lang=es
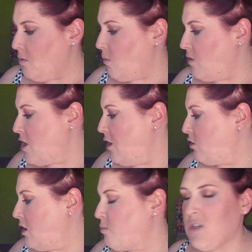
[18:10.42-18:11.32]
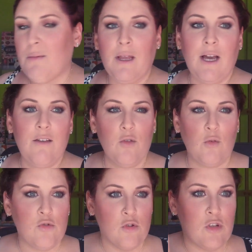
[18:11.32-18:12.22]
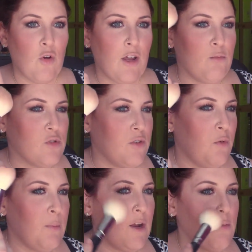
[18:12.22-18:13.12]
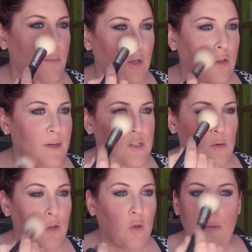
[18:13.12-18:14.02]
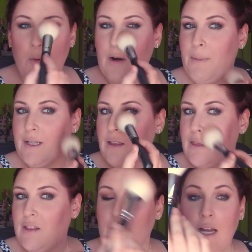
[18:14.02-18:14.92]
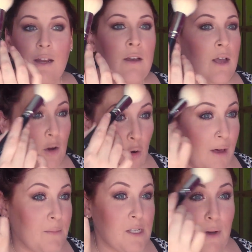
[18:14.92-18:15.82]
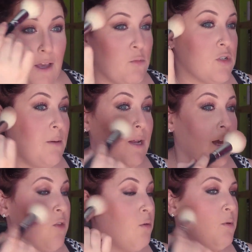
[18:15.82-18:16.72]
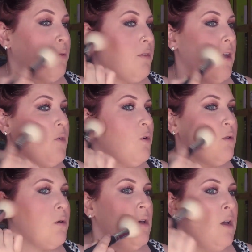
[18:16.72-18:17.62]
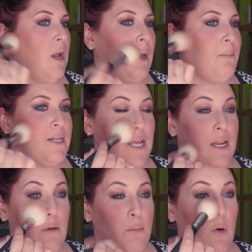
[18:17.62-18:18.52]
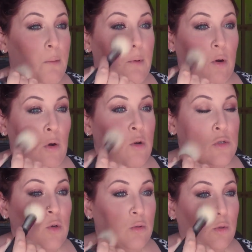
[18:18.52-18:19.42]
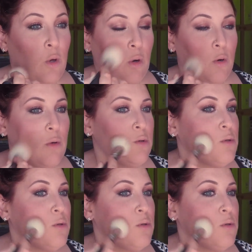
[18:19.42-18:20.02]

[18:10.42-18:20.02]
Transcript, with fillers: cuando ya lo tenemos aplicado, incluso si lo queremos difuminar un poquito más, sobre todo por la parte central, con la misma que hemos aplicado el bronceador, la pasaría un poco por los contornos.